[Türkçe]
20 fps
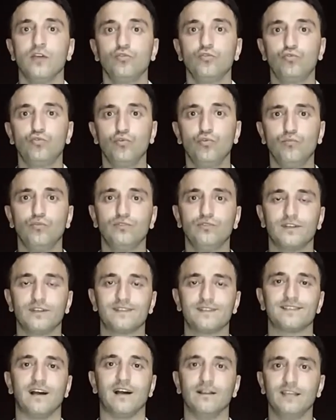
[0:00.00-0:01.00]
Tüm bunları
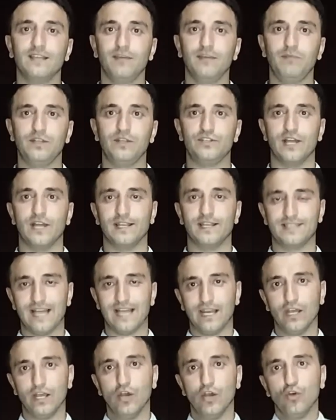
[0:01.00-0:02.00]
sağlayabileceğiniz
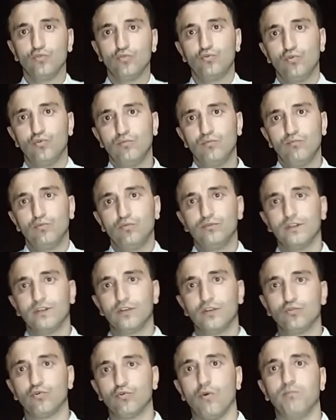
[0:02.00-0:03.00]
yani Tüm
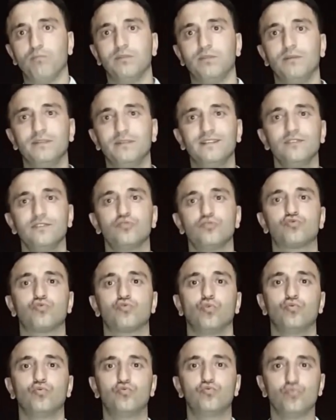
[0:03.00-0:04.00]
bunların toplamının
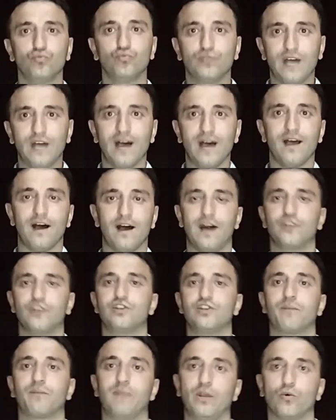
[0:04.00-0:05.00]
sonucunda
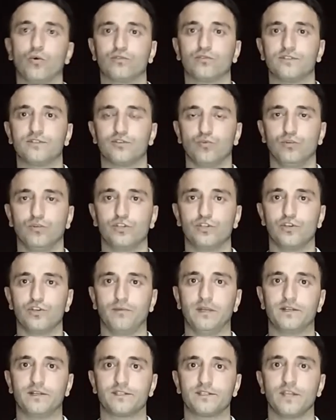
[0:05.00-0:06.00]
ancak B noktasına
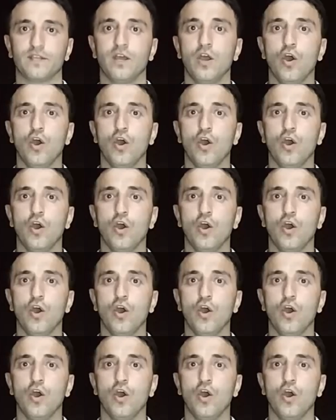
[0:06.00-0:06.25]
ulaşabiliriz.